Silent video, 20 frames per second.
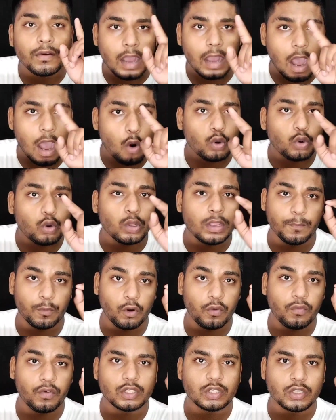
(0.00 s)
हाउ टू
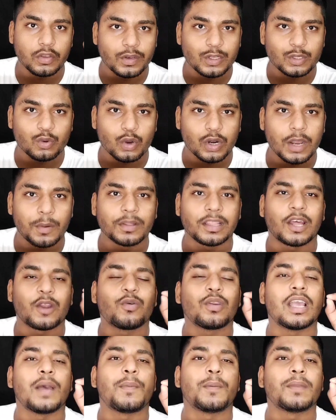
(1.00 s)
इंप्रूव योर सिविल स्कोर का बता
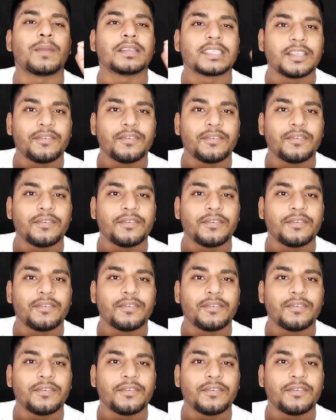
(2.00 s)
रहा कि आप अपना